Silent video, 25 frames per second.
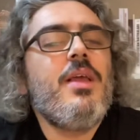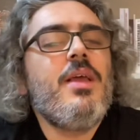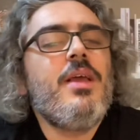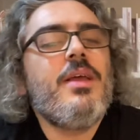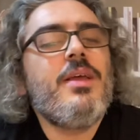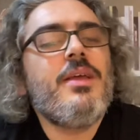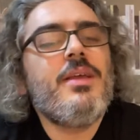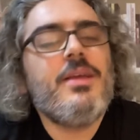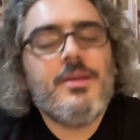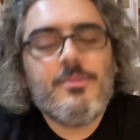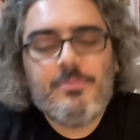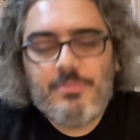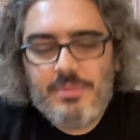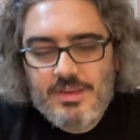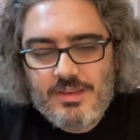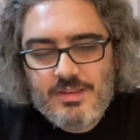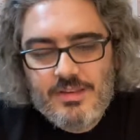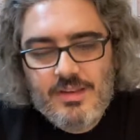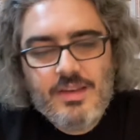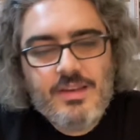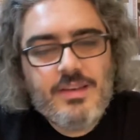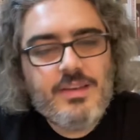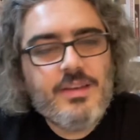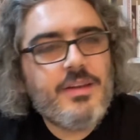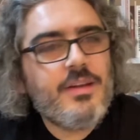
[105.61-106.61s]
Ee, bir
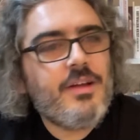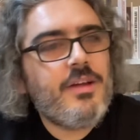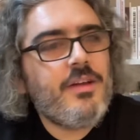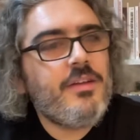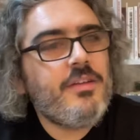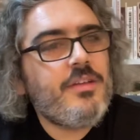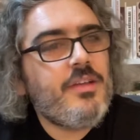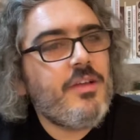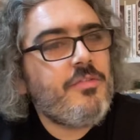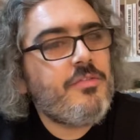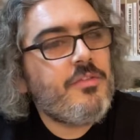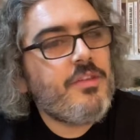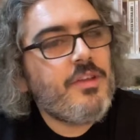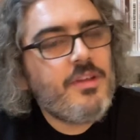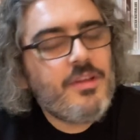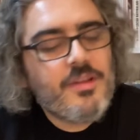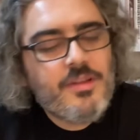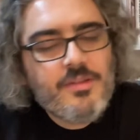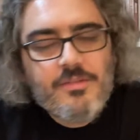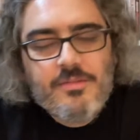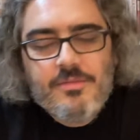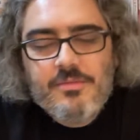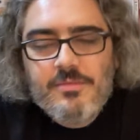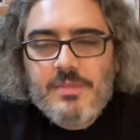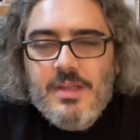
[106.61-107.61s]
Delinin Anı
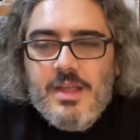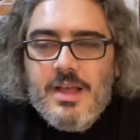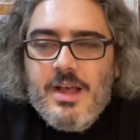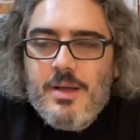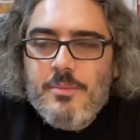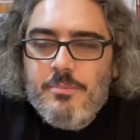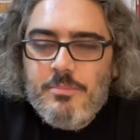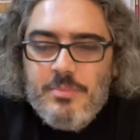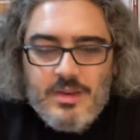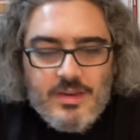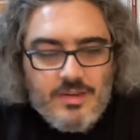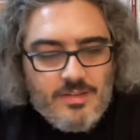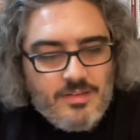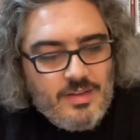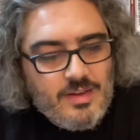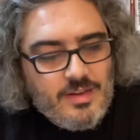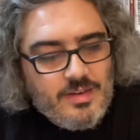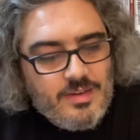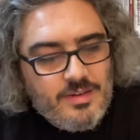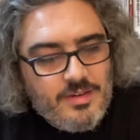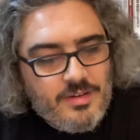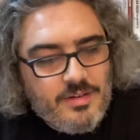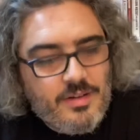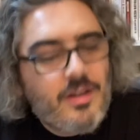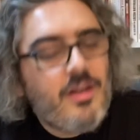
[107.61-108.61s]
Defteri veya Bir
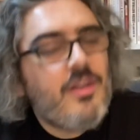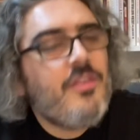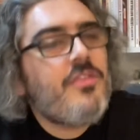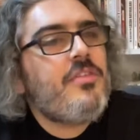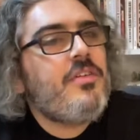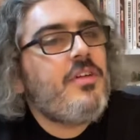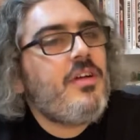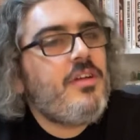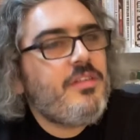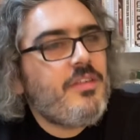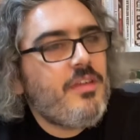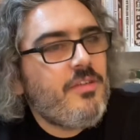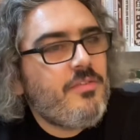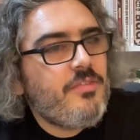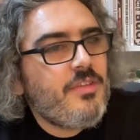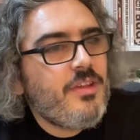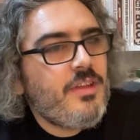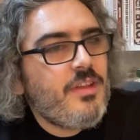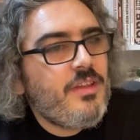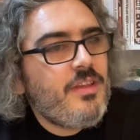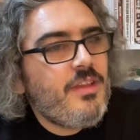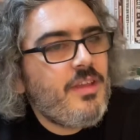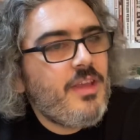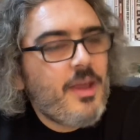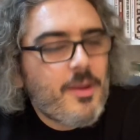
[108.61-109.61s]
Delinin Hatıra
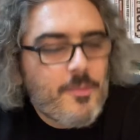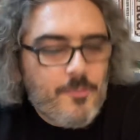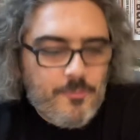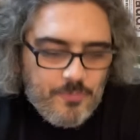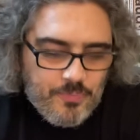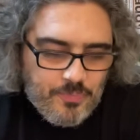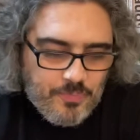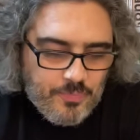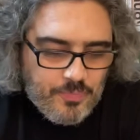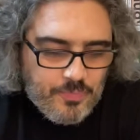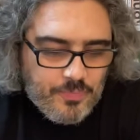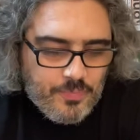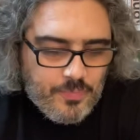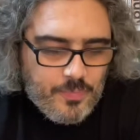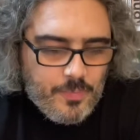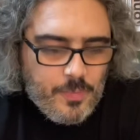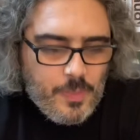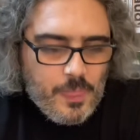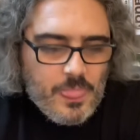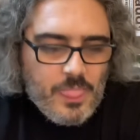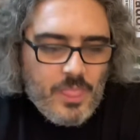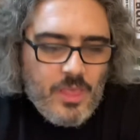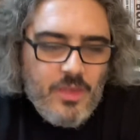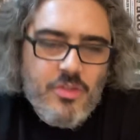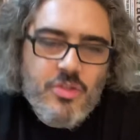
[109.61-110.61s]
Defteri diye
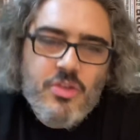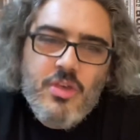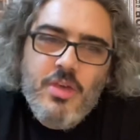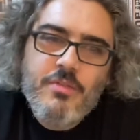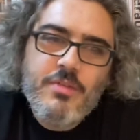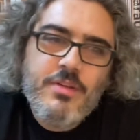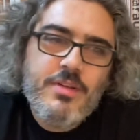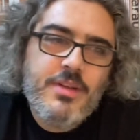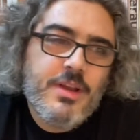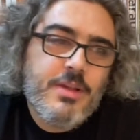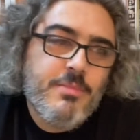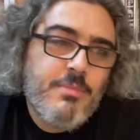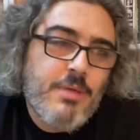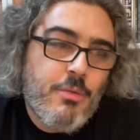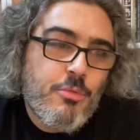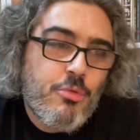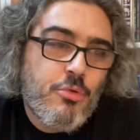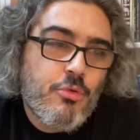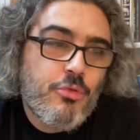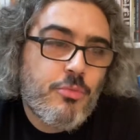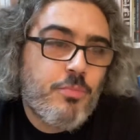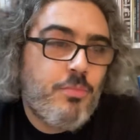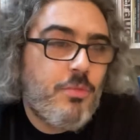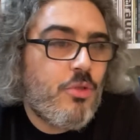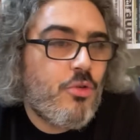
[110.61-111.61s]
çevirileri
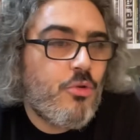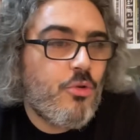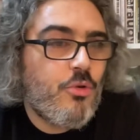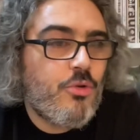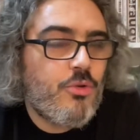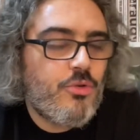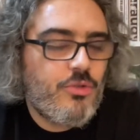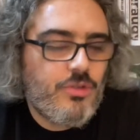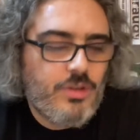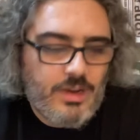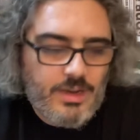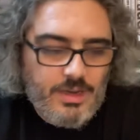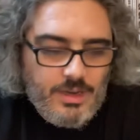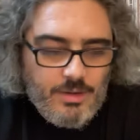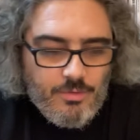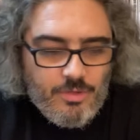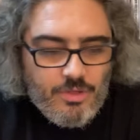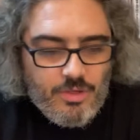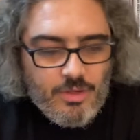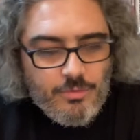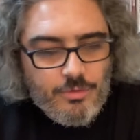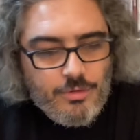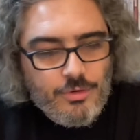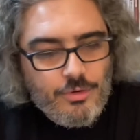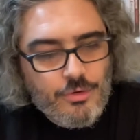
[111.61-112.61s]
mevcut. Birçok yayın evi
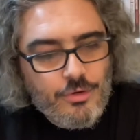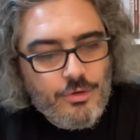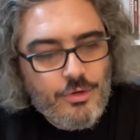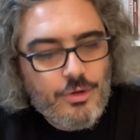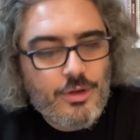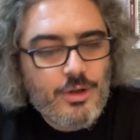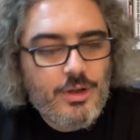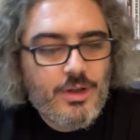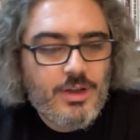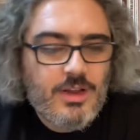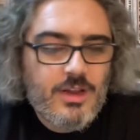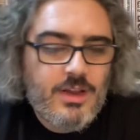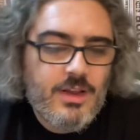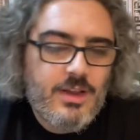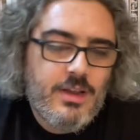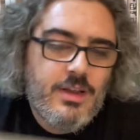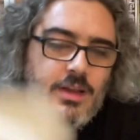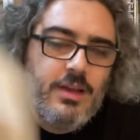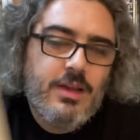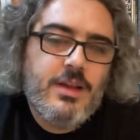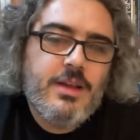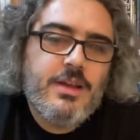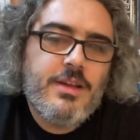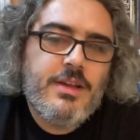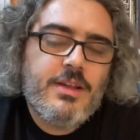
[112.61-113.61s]
çeviriyor.
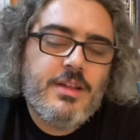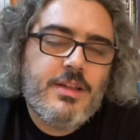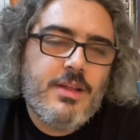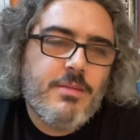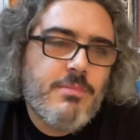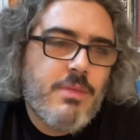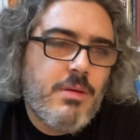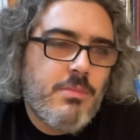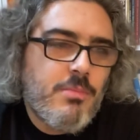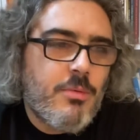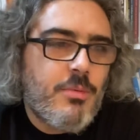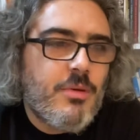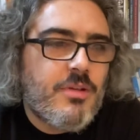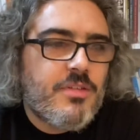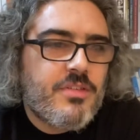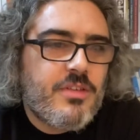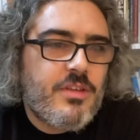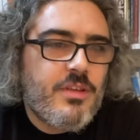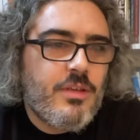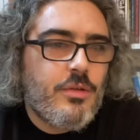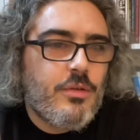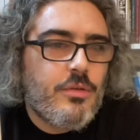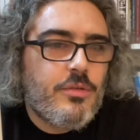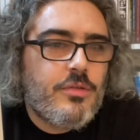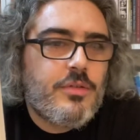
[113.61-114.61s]
Neden ben bu
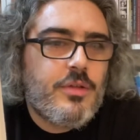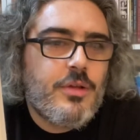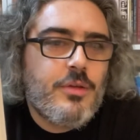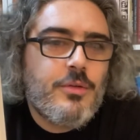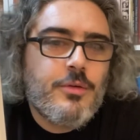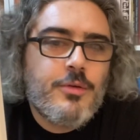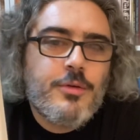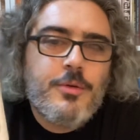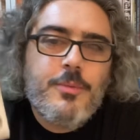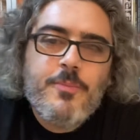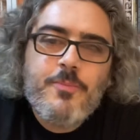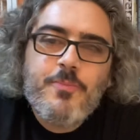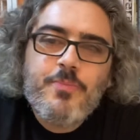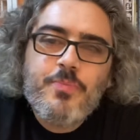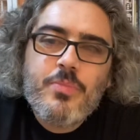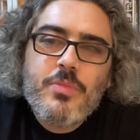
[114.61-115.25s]
baskıyı gösteriyorum?